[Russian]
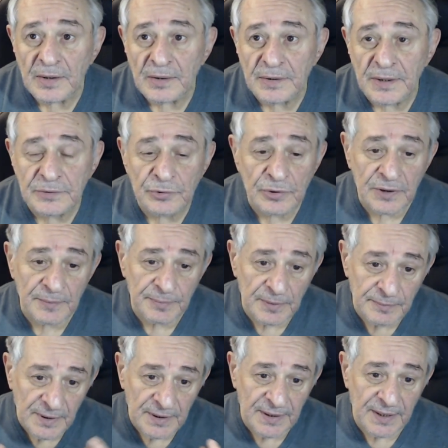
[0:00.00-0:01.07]
которое
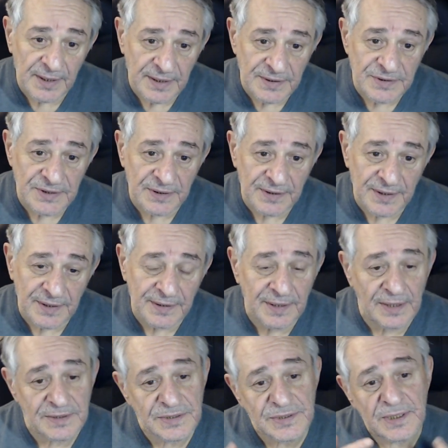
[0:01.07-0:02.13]
помогает
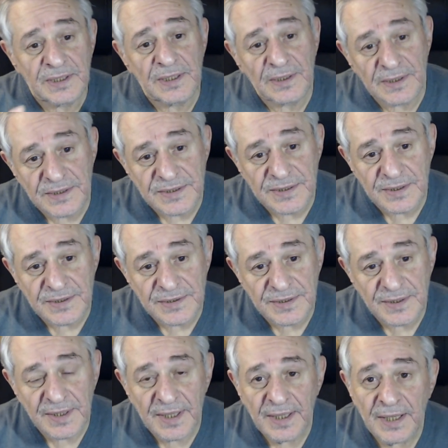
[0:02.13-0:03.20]
сохранять целостность,
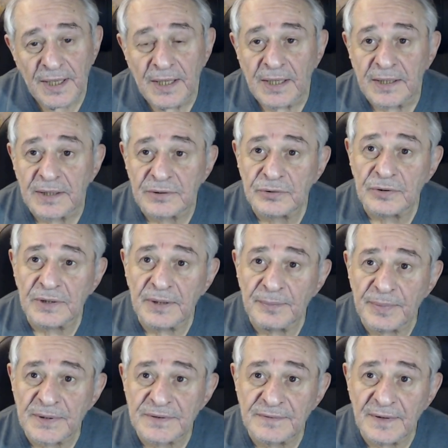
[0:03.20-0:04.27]
которая
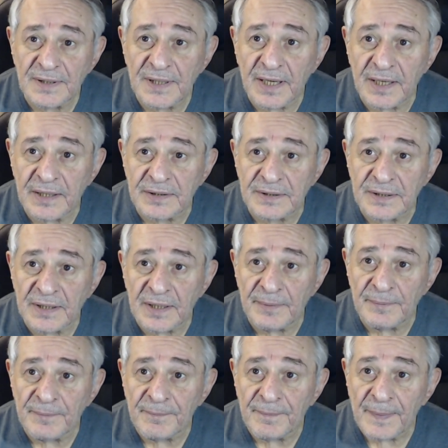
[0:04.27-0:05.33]
позволяет
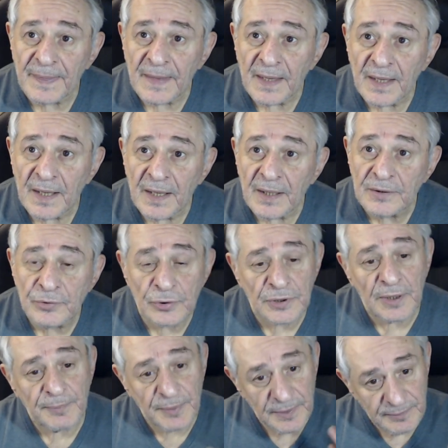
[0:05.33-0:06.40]
нам, ну,
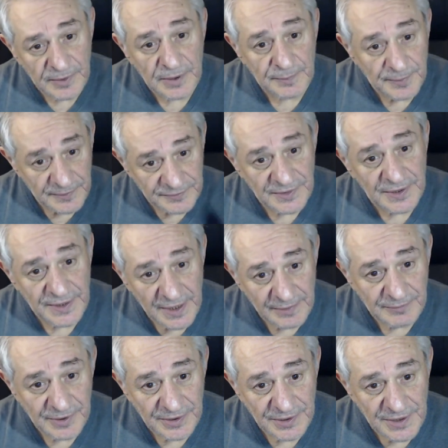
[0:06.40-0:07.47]
например,
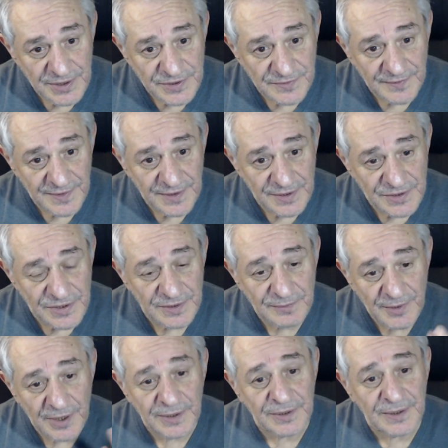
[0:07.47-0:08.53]
повторяемое действие
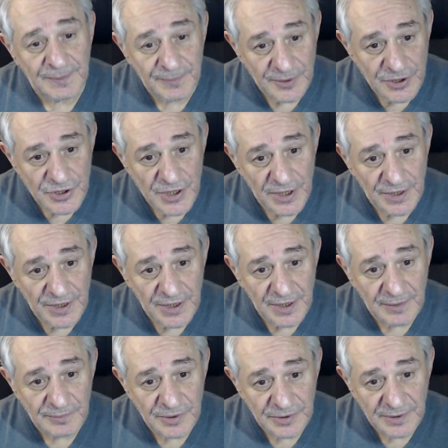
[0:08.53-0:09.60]
снимает напряжение,
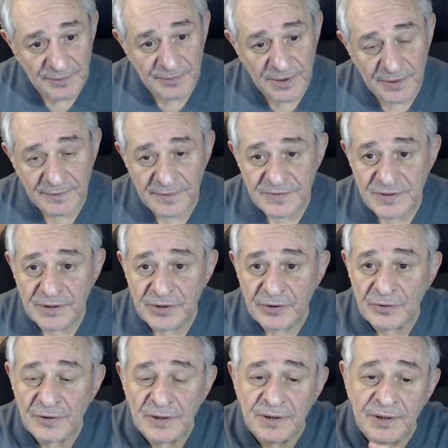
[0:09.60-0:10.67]
об этом я во всех
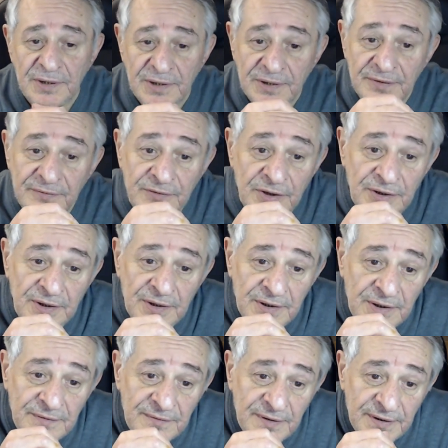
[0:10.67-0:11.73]
роликах и книгах
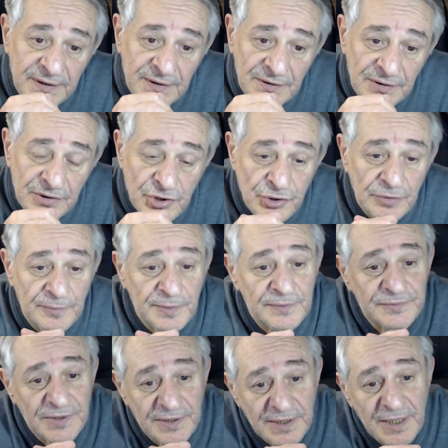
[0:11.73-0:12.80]
говорил, и что
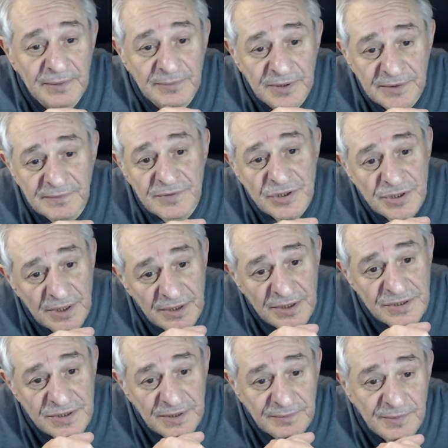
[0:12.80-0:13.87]
повторяемое движение
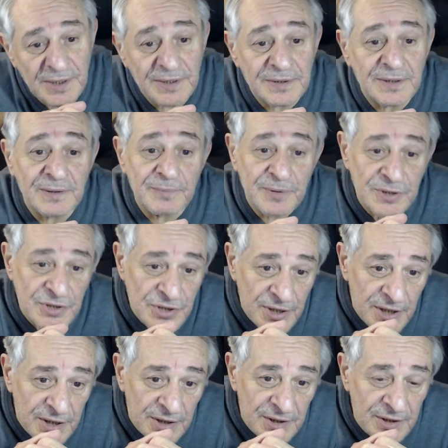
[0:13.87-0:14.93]
снимает
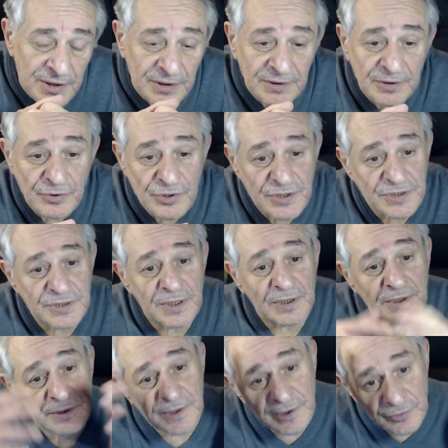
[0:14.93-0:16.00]
напряжение, это уже
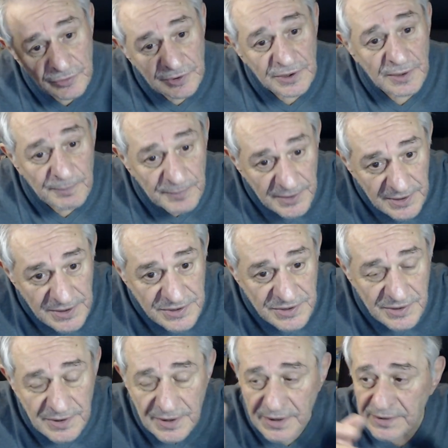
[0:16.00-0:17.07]
стало народной
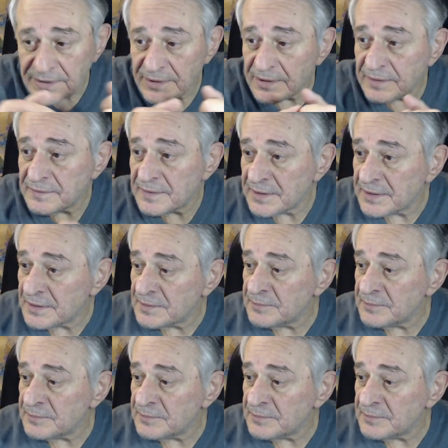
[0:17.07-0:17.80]
песней, я это говорил